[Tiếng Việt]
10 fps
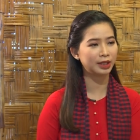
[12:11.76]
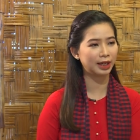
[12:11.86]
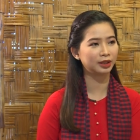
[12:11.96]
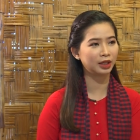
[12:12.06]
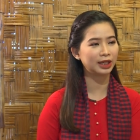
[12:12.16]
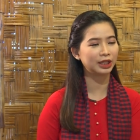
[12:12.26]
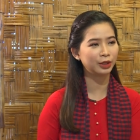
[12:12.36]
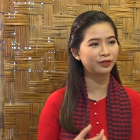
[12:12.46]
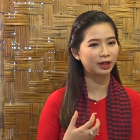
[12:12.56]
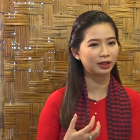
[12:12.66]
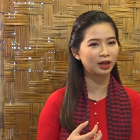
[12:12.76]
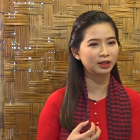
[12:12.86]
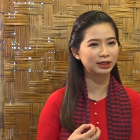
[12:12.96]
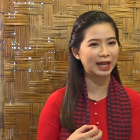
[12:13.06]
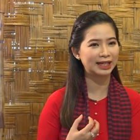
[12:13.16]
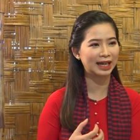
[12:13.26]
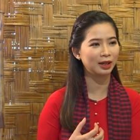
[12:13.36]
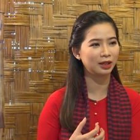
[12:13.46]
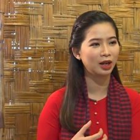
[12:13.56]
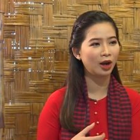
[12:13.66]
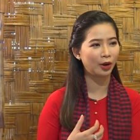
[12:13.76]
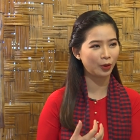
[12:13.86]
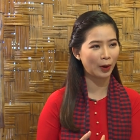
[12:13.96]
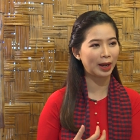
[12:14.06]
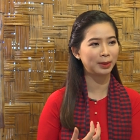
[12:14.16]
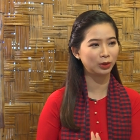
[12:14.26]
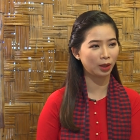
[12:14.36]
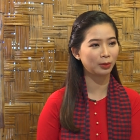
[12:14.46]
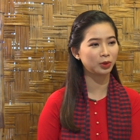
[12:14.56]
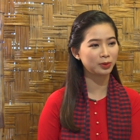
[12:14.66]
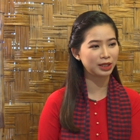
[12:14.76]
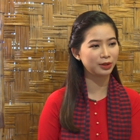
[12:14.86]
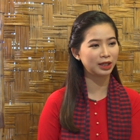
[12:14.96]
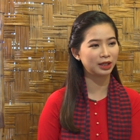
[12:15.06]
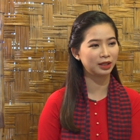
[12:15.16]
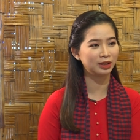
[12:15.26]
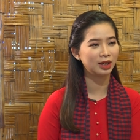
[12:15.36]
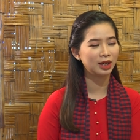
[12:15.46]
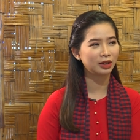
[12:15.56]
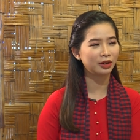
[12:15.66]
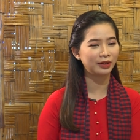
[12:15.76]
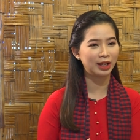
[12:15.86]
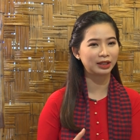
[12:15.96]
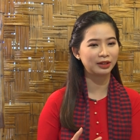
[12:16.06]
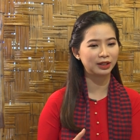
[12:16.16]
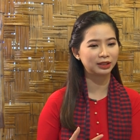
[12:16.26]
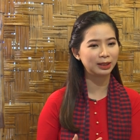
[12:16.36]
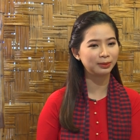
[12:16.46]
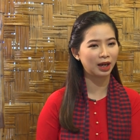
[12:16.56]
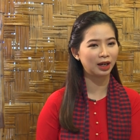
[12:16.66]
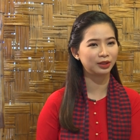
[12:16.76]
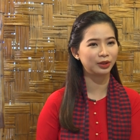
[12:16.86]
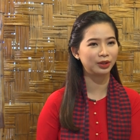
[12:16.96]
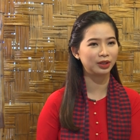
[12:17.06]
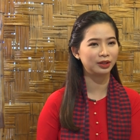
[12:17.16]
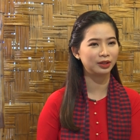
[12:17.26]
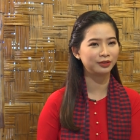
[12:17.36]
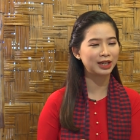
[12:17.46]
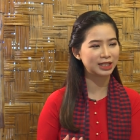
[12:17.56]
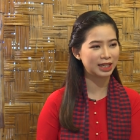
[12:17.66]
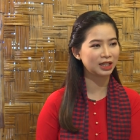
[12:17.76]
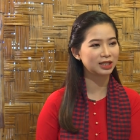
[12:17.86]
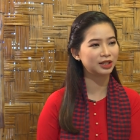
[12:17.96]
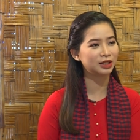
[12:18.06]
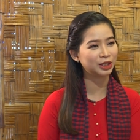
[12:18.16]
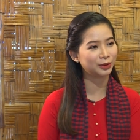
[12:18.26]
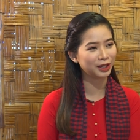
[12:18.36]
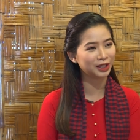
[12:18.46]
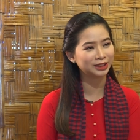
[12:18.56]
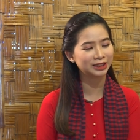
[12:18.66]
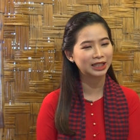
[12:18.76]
dạ, có năng khiếu và có tài năng hội họa mỹ thuật một chút xíu thì có vẻ là cái việc tiếp cận rồi phát triển nó sẽ được nhiều hơn.